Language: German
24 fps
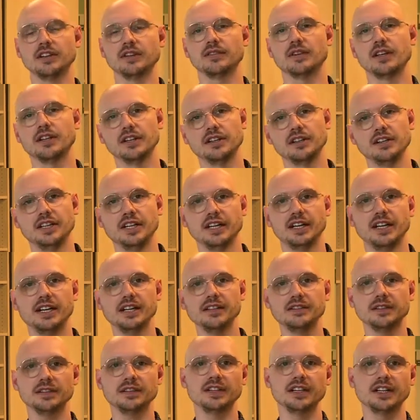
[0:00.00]
Das waren dann eher
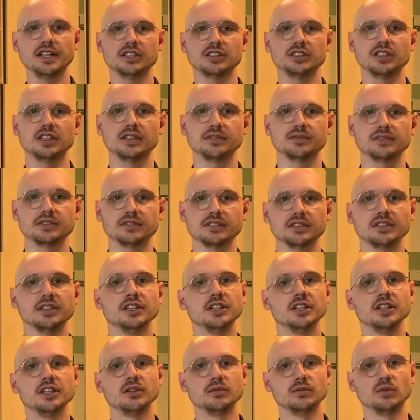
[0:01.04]
ältere Herrschaften,
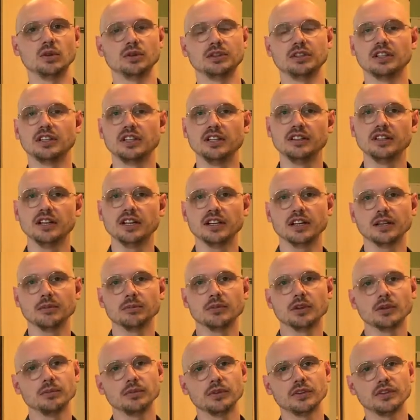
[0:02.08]
wo auch die Kinder
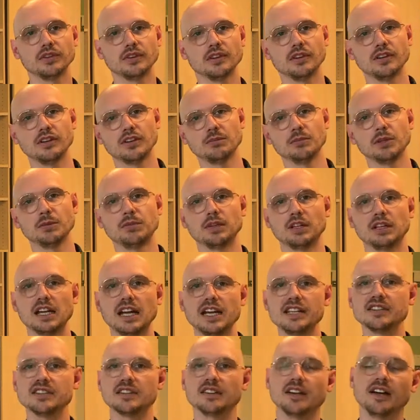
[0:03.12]
dann so ein bisschen das mit
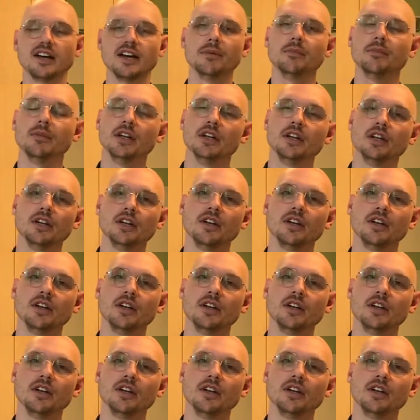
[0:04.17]
begleitet haben,